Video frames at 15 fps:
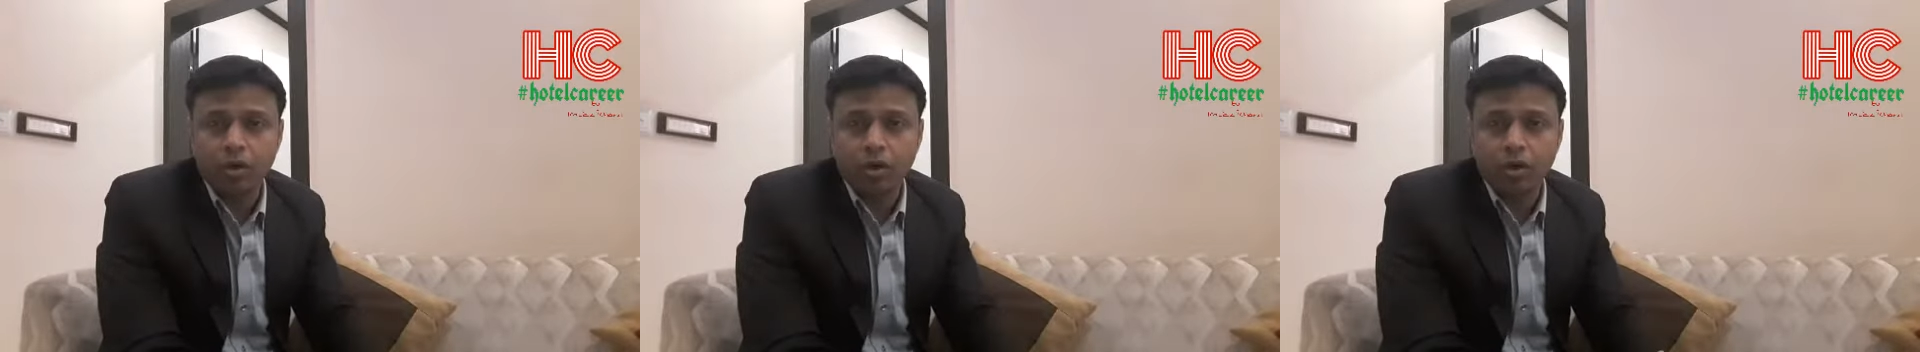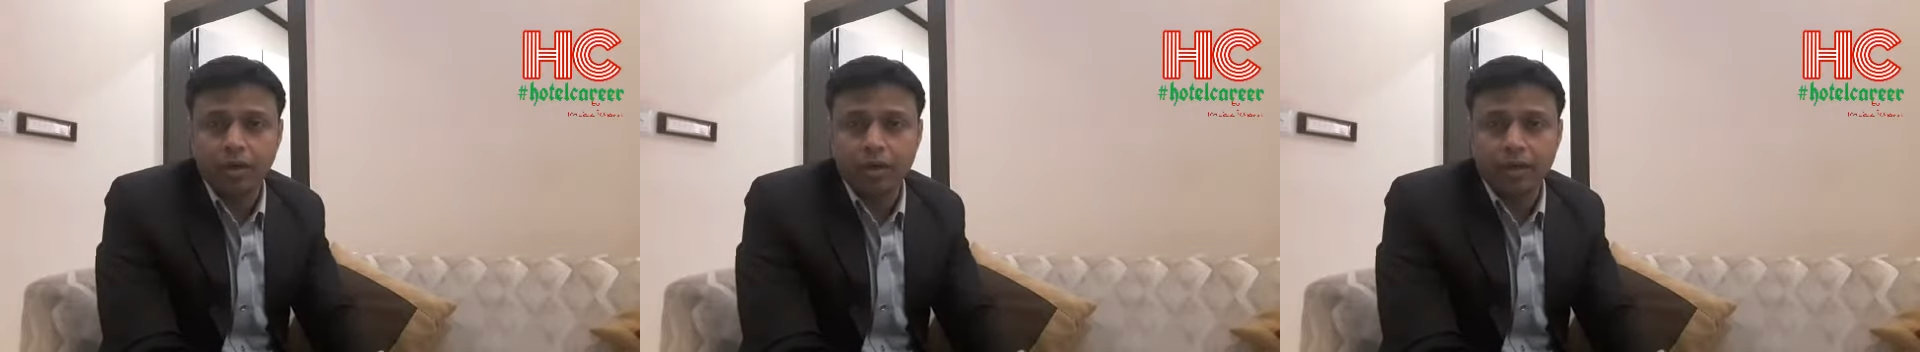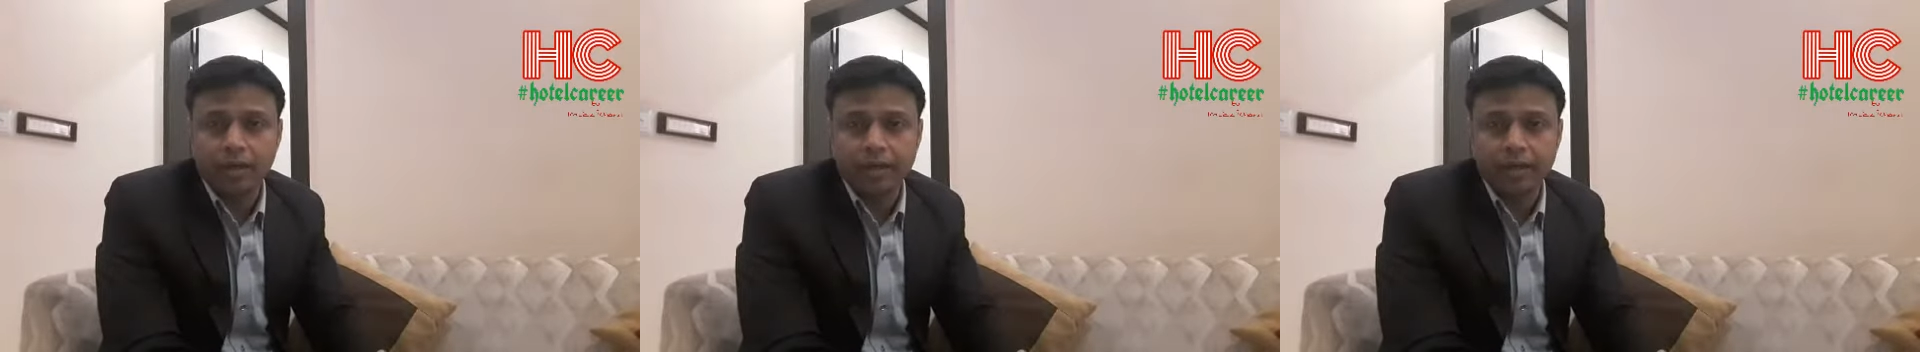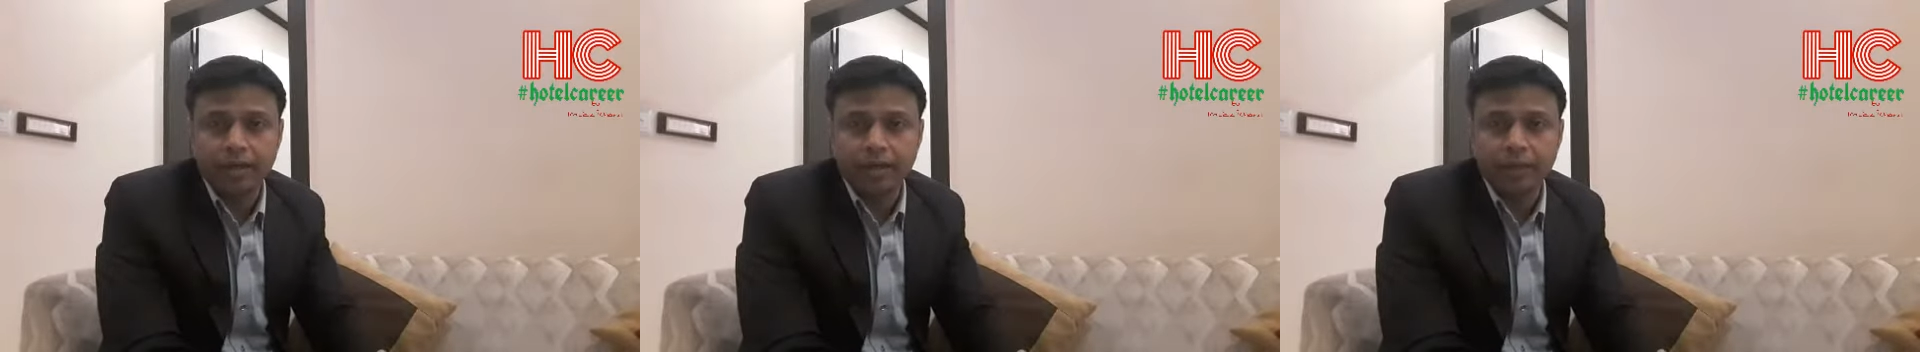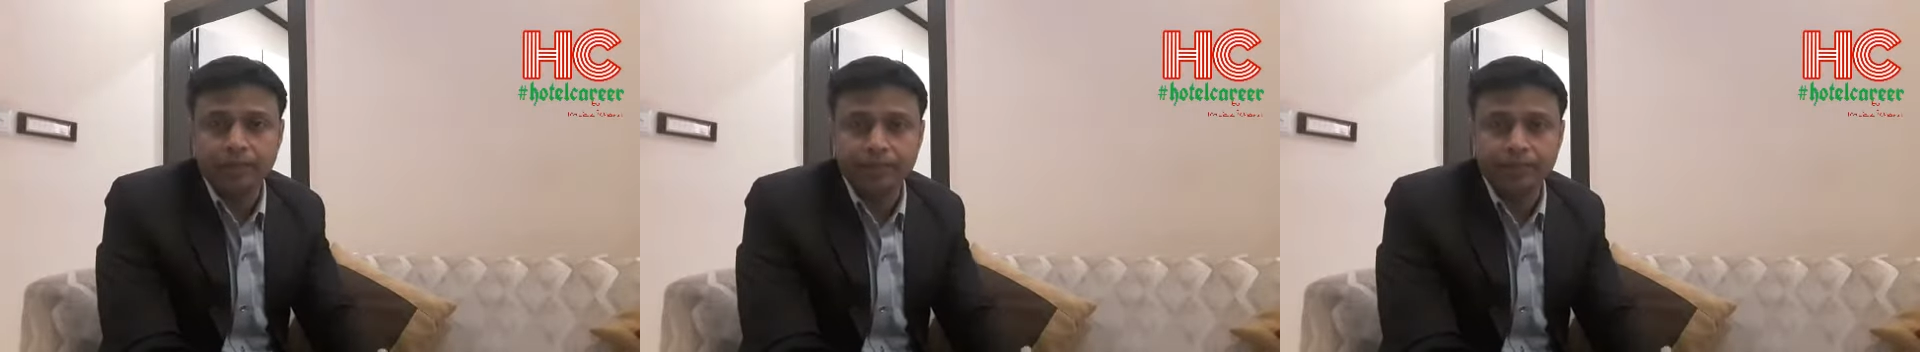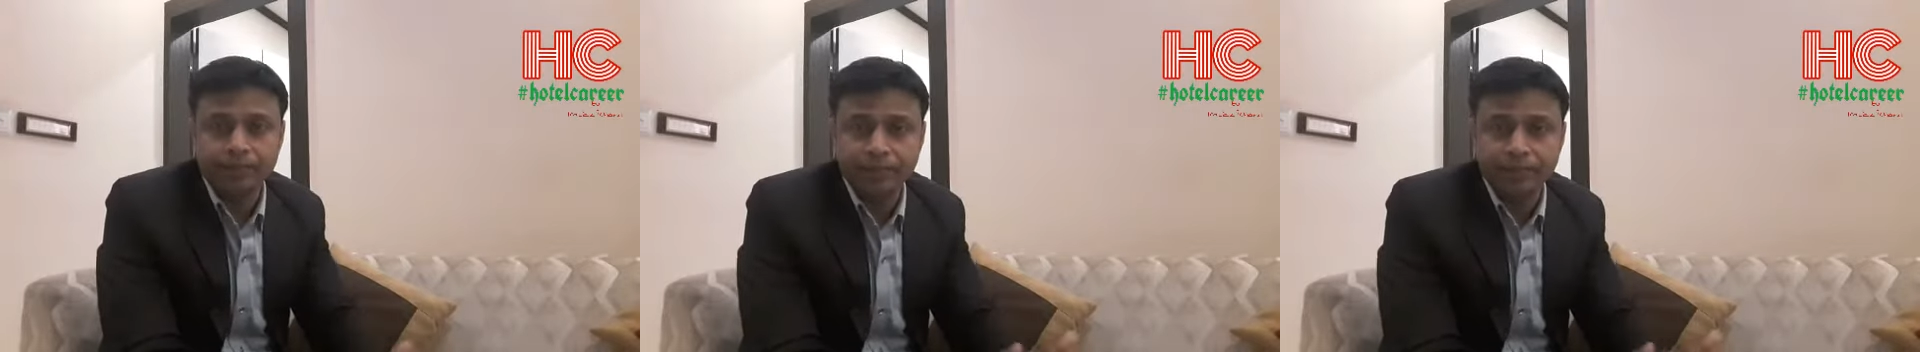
होटल करियर